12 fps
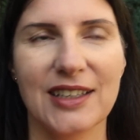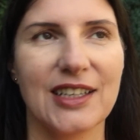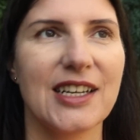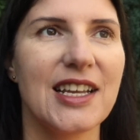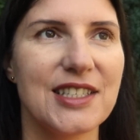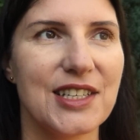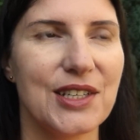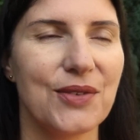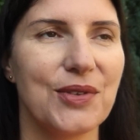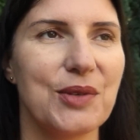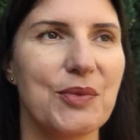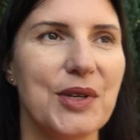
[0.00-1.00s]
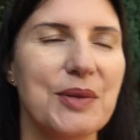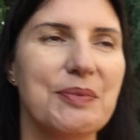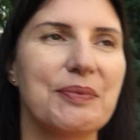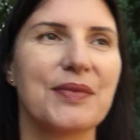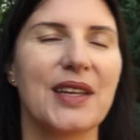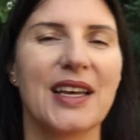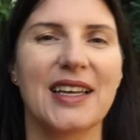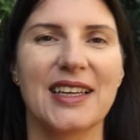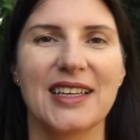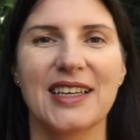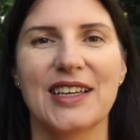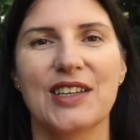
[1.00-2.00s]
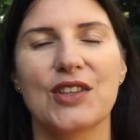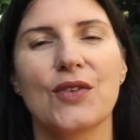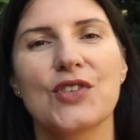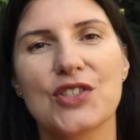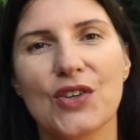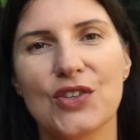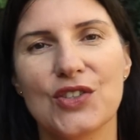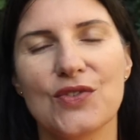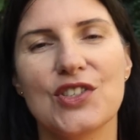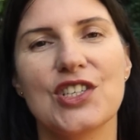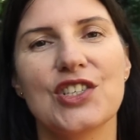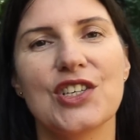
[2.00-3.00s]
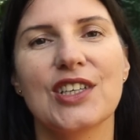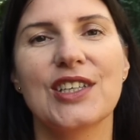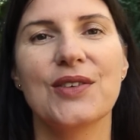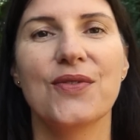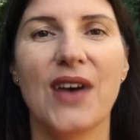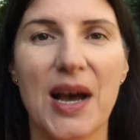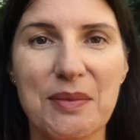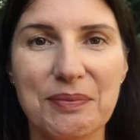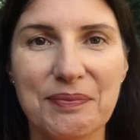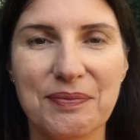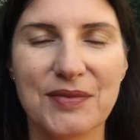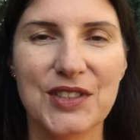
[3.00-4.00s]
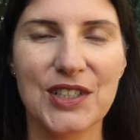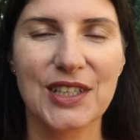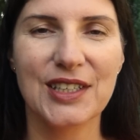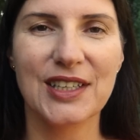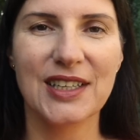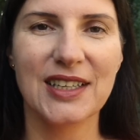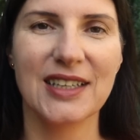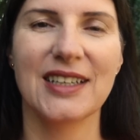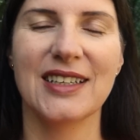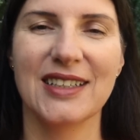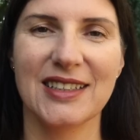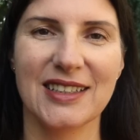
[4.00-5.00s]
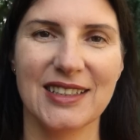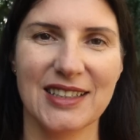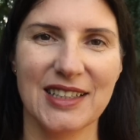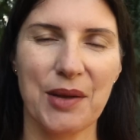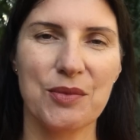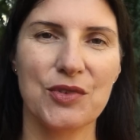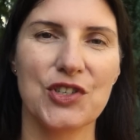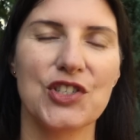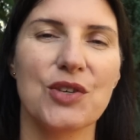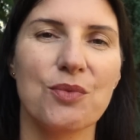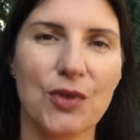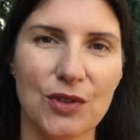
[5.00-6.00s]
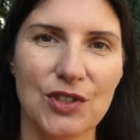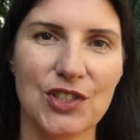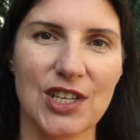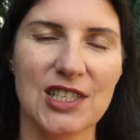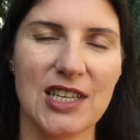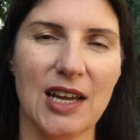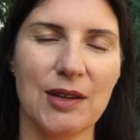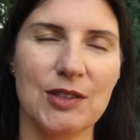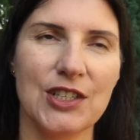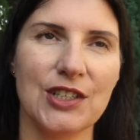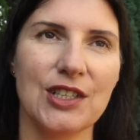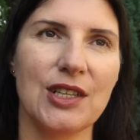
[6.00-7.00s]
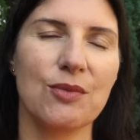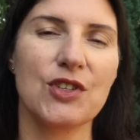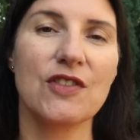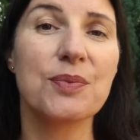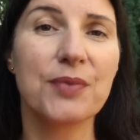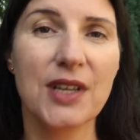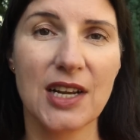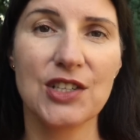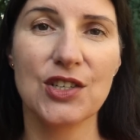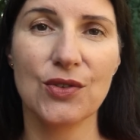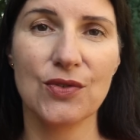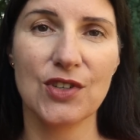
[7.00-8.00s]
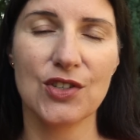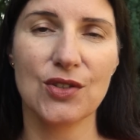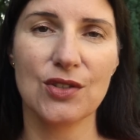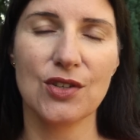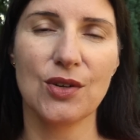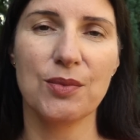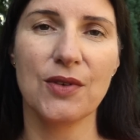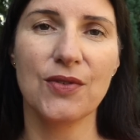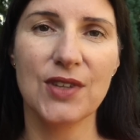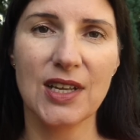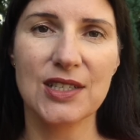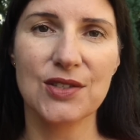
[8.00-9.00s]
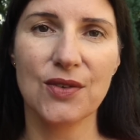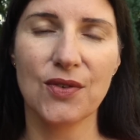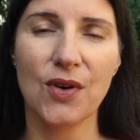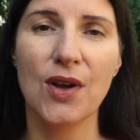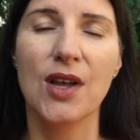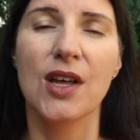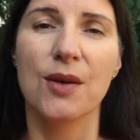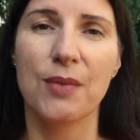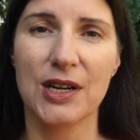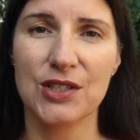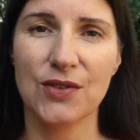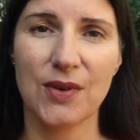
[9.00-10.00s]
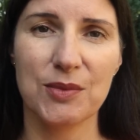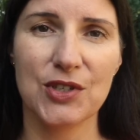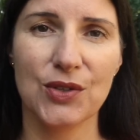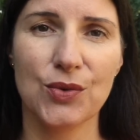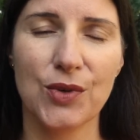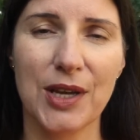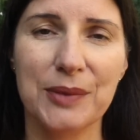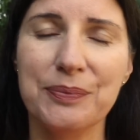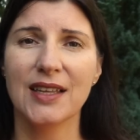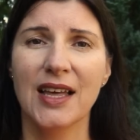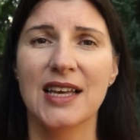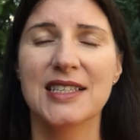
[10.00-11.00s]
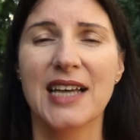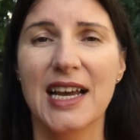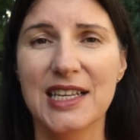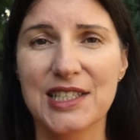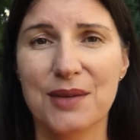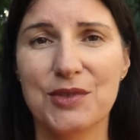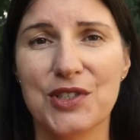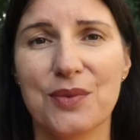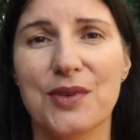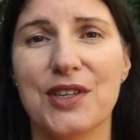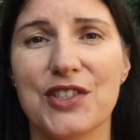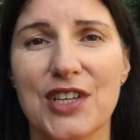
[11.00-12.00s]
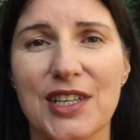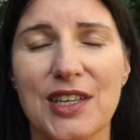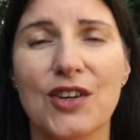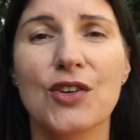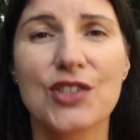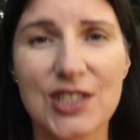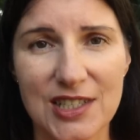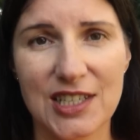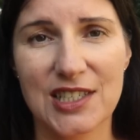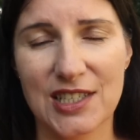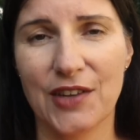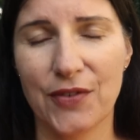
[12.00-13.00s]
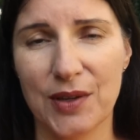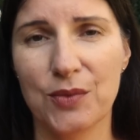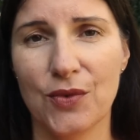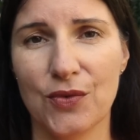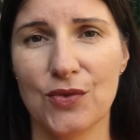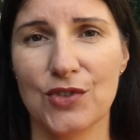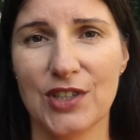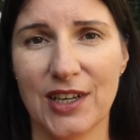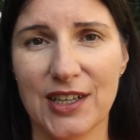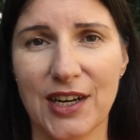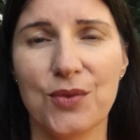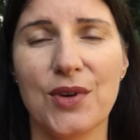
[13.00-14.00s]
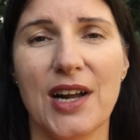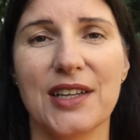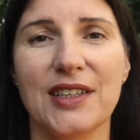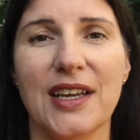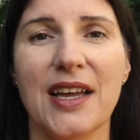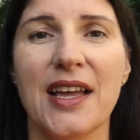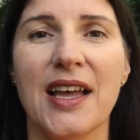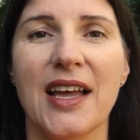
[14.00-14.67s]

kręcę te filmy. E, to wszystko oczywiście dzięki Wam, dzięki e, temu, że się modlicie, dzięki dzięki temu, że wspieracie również to, co robię finansowo. Bardzo Wam dziękuję. Zachęcam Ciebie, jeżeli korzystasz z tych filmów już tak regularnie,